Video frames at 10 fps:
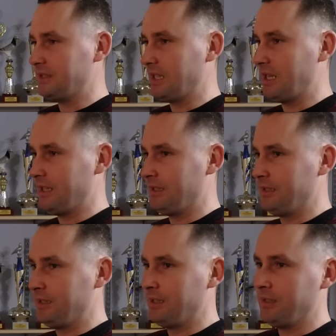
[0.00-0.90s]
na
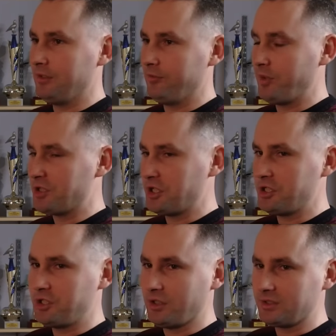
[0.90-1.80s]
w pierwszej
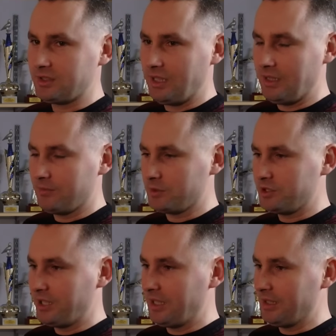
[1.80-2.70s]
dziesiątce, a w
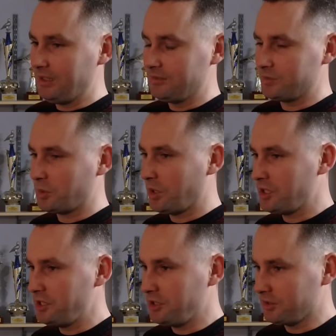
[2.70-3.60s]
oddziale w
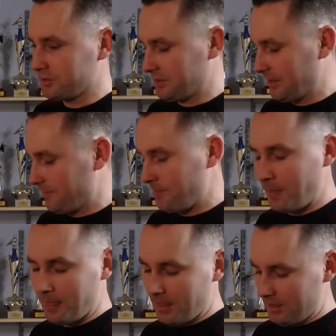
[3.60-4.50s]
drugiej dziesiątce.
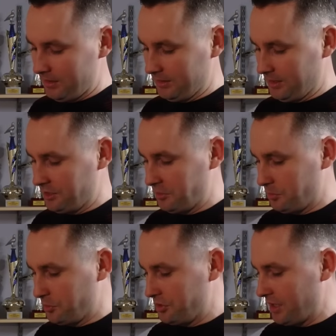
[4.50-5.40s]
Tydzień
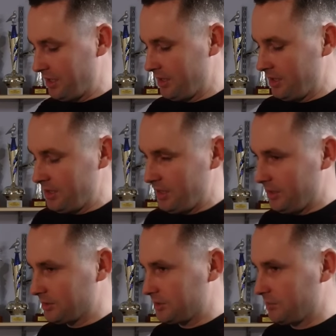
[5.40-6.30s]
później
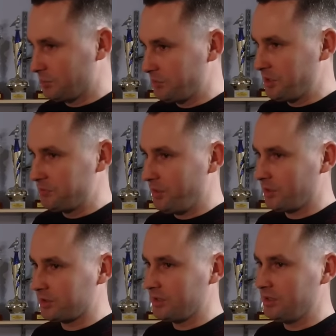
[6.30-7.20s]
znowuż mieliśmy
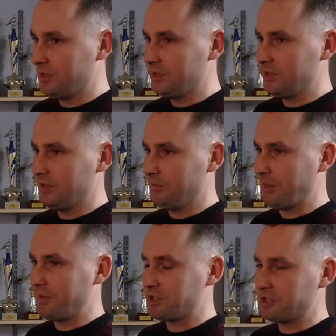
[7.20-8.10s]
lot y,
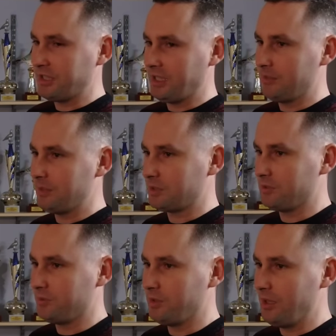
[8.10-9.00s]
prawie 300 km
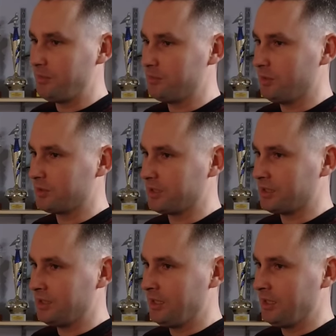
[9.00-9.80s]
głębi młodych.